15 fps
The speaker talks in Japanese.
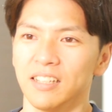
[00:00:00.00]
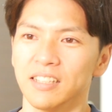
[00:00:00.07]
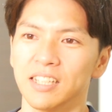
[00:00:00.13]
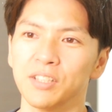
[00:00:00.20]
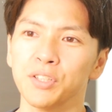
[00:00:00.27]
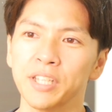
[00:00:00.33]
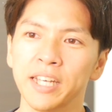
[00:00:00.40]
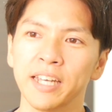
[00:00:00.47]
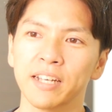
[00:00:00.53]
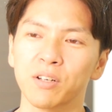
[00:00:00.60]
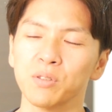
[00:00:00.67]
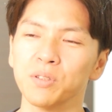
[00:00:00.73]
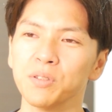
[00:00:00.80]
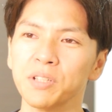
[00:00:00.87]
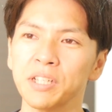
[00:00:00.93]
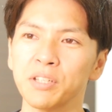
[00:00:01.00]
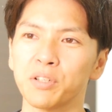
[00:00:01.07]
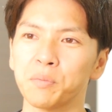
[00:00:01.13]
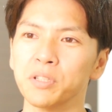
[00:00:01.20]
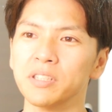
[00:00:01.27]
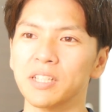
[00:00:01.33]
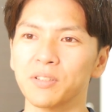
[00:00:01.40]
なのでこの時に
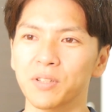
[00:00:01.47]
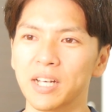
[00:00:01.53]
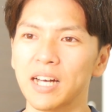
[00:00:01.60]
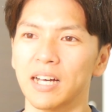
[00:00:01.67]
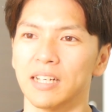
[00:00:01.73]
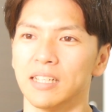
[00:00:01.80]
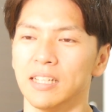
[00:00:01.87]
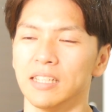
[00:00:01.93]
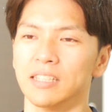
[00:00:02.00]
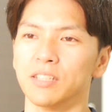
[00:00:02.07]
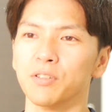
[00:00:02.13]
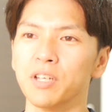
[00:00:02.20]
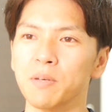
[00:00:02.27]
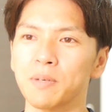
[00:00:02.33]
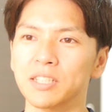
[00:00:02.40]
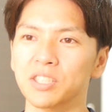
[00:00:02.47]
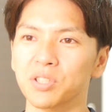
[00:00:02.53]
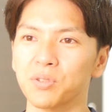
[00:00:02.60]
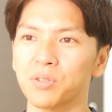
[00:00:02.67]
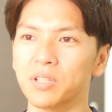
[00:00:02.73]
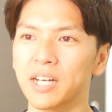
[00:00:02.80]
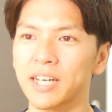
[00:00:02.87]
思ったのが、例えば
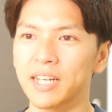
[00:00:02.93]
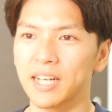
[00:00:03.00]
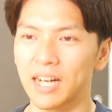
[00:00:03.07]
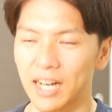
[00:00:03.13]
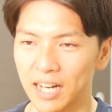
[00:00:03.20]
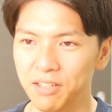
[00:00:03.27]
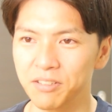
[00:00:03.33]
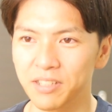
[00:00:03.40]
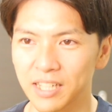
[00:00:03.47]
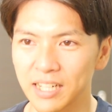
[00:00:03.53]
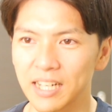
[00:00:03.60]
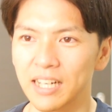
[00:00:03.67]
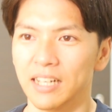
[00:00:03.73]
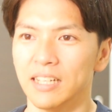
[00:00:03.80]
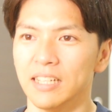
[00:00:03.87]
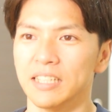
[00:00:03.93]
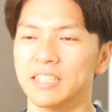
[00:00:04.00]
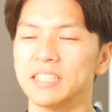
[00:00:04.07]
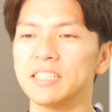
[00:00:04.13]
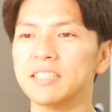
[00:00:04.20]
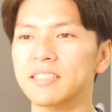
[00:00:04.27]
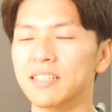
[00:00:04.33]
障害があるから
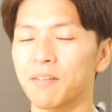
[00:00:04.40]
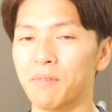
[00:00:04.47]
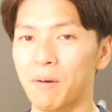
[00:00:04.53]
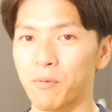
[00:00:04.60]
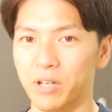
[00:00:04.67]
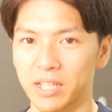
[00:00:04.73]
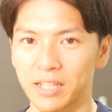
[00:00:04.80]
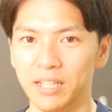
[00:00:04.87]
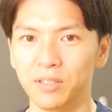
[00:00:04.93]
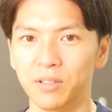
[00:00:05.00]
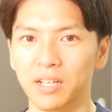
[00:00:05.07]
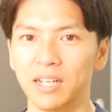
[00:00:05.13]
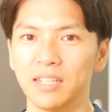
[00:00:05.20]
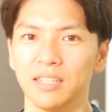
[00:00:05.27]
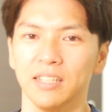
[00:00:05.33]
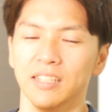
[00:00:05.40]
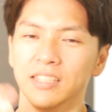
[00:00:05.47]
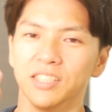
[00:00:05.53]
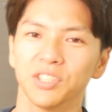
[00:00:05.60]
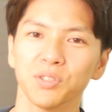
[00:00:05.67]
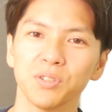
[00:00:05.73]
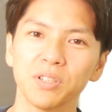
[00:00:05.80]
期日が守れないとか、
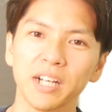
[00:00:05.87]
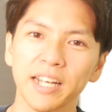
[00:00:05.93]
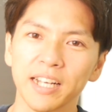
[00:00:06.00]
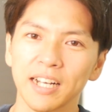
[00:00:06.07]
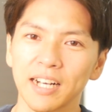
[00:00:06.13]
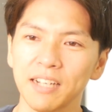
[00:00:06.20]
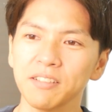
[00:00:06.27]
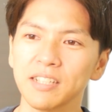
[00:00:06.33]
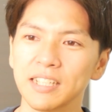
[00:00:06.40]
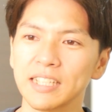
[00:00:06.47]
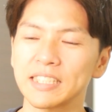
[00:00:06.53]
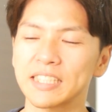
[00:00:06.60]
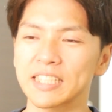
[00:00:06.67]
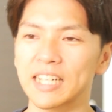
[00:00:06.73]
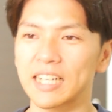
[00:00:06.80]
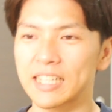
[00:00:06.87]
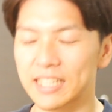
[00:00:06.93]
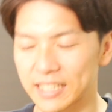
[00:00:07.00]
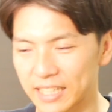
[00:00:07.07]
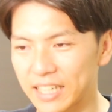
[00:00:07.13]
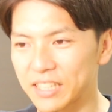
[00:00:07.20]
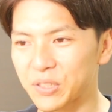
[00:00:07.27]
障害があるから時間
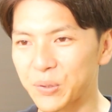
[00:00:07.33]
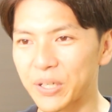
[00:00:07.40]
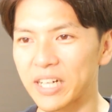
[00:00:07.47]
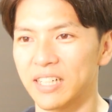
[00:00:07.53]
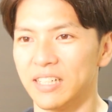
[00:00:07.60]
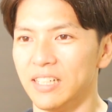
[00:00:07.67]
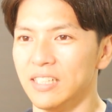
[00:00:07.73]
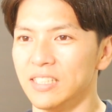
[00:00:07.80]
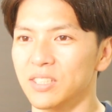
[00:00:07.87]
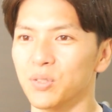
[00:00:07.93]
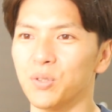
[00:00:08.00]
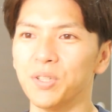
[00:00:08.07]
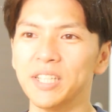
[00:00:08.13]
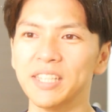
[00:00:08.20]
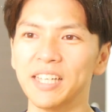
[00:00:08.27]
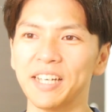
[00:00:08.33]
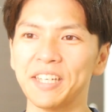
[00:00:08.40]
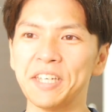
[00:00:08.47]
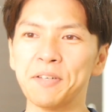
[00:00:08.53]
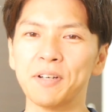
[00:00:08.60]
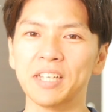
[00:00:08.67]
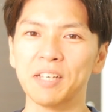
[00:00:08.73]
がないとか、そういった
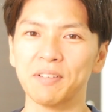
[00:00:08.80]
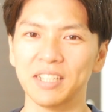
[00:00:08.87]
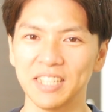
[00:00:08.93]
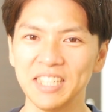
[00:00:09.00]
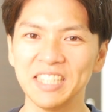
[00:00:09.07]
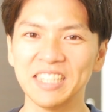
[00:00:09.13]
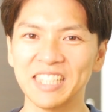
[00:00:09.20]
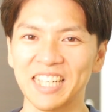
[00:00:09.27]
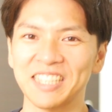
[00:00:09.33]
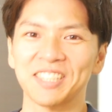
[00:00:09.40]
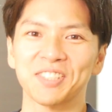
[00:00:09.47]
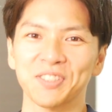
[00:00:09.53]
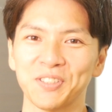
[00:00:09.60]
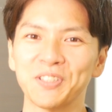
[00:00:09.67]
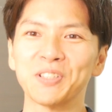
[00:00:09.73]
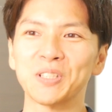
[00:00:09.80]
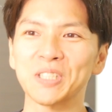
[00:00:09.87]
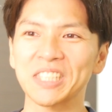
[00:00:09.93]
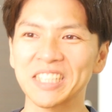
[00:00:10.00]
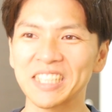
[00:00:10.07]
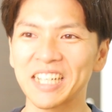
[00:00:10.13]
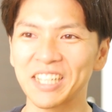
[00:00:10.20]
言い訳は一切通用
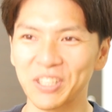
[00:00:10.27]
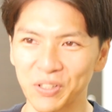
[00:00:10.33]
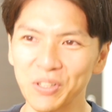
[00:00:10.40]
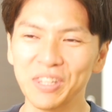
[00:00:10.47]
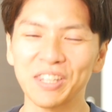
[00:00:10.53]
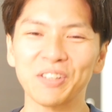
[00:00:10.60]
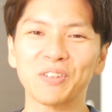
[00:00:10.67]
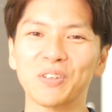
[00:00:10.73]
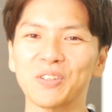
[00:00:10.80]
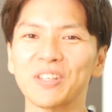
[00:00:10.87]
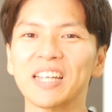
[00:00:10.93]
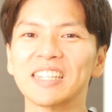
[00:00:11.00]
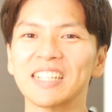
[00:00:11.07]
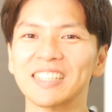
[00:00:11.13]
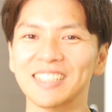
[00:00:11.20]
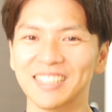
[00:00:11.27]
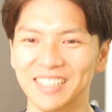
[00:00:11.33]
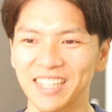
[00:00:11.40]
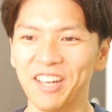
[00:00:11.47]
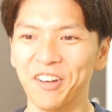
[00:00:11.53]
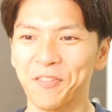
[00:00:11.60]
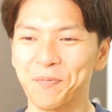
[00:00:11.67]
しないよっていうことだったんです
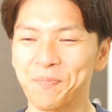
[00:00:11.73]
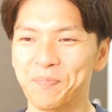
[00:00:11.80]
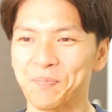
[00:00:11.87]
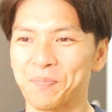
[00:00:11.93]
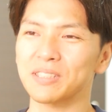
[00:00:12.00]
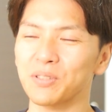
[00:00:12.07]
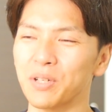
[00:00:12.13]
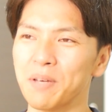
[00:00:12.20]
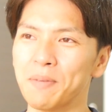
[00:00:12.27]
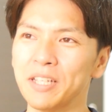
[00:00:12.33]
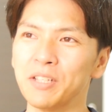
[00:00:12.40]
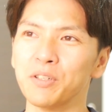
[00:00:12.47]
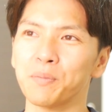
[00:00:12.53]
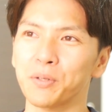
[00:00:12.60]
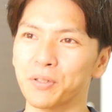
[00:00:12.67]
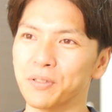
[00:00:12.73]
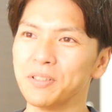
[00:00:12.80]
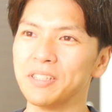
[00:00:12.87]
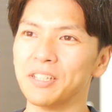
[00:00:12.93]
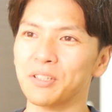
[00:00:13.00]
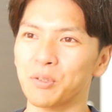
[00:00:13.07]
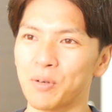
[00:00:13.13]
ね。それまでの
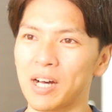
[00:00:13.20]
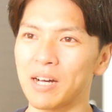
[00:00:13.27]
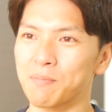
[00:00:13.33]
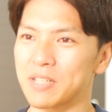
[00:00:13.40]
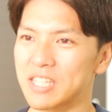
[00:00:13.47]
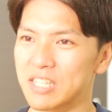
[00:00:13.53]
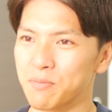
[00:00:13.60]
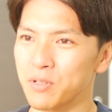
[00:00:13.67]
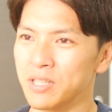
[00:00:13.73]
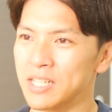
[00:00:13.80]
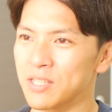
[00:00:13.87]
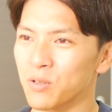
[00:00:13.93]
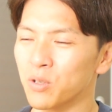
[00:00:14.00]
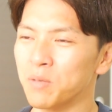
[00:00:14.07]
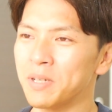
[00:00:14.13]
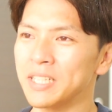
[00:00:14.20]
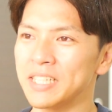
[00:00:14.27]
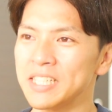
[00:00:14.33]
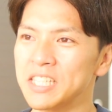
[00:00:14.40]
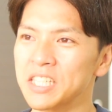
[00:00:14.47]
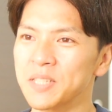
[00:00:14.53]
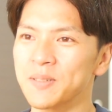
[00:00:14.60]
僕っていうのは、まあ、自分でそこまで
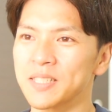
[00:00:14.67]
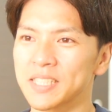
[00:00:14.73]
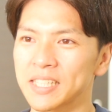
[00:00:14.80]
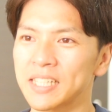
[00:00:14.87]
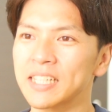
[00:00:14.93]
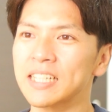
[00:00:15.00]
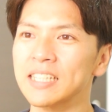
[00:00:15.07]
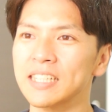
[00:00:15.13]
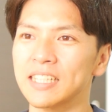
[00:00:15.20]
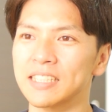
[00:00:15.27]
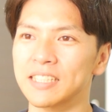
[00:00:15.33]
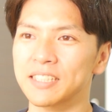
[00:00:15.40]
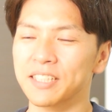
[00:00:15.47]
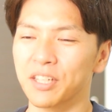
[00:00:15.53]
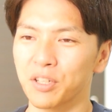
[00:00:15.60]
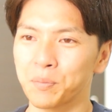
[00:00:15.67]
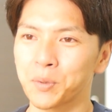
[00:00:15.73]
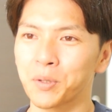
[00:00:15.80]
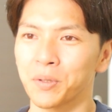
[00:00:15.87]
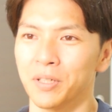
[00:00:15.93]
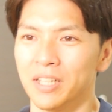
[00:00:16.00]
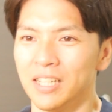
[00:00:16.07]
意識はしてなかったんですけど
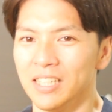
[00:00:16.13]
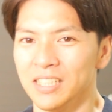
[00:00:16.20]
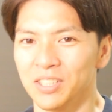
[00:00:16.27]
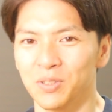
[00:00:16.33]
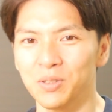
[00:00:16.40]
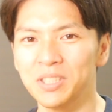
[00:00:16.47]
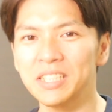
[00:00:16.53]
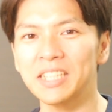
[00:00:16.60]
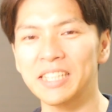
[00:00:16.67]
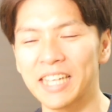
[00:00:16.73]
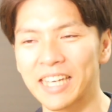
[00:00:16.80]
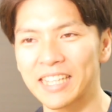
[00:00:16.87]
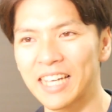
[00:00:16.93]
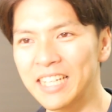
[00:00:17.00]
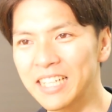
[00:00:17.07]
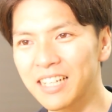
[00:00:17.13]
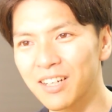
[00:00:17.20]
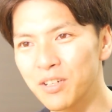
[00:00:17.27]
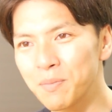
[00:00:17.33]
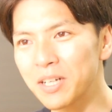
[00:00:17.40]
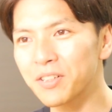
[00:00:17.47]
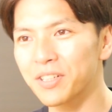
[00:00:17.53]
も、正直ね、何
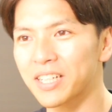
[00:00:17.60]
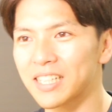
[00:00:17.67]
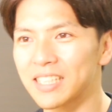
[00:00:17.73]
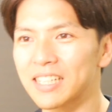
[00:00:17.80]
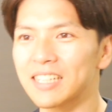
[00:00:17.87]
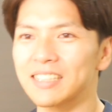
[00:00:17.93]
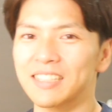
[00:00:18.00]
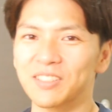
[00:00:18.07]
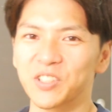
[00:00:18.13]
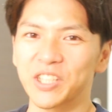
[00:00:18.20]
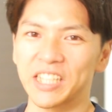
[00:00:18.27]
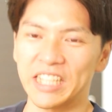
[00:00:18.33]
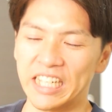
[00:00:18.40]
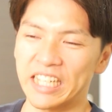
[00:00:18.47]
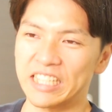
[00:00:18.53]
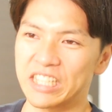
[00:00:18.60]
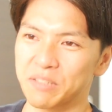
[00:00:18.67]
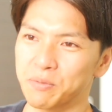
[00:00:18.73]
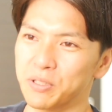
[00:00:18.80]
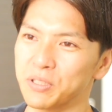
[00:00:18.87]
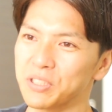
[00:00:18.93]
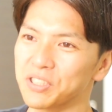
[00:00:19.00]
かうまくいかなかった時に
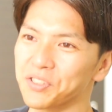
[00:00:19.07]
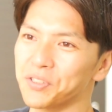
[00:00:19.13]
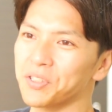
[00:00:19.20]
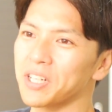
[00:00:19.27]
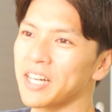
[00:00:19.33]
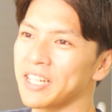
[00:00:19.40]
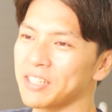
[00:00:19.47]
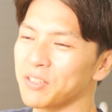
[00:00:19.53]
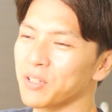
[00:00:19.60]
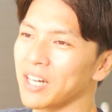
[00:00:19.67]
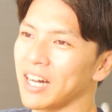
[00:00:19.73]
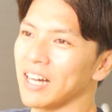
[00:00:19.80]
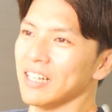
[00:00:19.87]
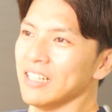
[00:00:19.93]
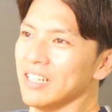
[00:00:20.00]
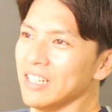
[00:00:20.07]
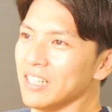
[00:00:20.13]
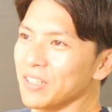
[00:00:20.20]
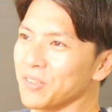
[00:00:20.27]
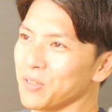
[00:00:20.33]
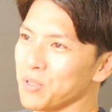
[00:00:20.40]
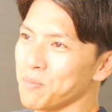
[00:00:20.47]
自分の障害とか
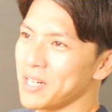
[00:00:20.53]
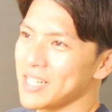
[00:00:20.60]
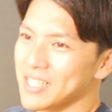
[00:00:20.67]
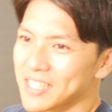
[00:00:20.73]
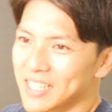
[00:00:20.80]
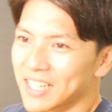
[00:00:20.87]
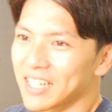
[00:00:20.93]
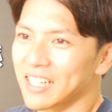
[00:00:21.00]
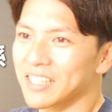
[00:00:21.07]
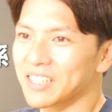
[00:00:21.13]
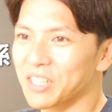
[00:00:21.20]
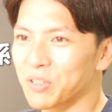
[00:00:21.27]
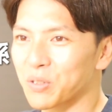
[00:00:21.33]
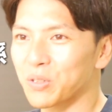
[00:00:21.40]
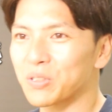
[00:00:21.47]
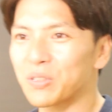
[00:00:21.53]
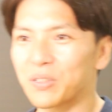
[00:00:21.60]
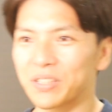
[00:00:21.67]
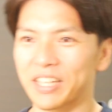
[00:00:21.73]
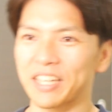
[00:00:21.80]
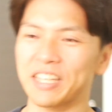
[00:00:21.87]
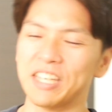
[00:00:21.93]
車椅子だからっていうこと
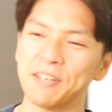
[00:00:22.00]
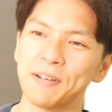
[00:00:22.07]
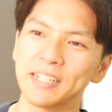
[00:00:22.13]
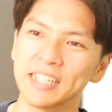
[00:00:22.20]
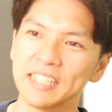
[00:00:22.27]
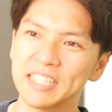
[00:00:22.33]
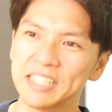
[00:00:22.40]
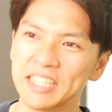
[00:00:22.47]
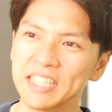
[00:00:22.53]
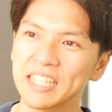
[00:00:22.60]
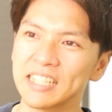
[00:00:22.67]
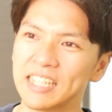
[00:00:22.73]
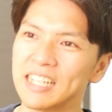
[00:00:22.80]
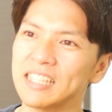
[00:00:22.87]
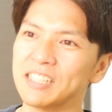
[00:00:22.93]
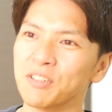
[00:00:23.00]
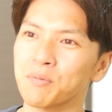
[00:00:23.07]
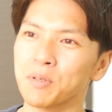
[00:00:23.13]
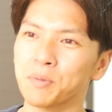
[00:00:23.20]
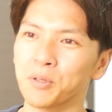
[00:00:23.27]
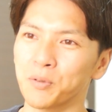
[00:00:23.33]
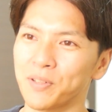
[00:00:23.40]
をね、言い訳にしてたなーっていう
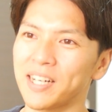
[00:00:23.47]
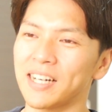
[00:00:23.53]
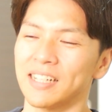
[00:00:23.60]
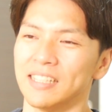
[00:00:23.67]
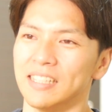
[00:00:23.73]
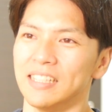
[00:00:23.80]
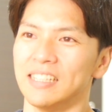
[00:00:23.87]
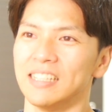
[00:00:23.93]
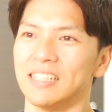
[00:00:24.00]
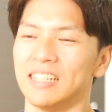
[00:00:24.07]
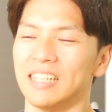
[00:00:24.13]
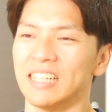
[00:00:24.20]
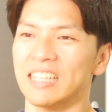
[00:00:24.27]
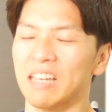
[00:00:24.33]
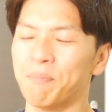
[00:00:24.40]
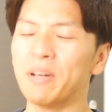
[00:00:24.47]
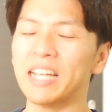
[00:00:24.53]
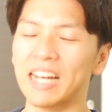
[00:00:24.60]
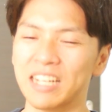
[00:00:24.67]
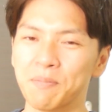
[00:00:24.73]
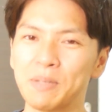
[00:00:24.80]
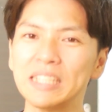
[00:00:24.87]
部分はやっぱ
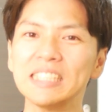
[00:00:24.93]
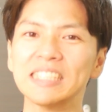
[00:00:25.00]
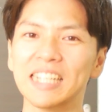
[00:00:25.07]
りありまし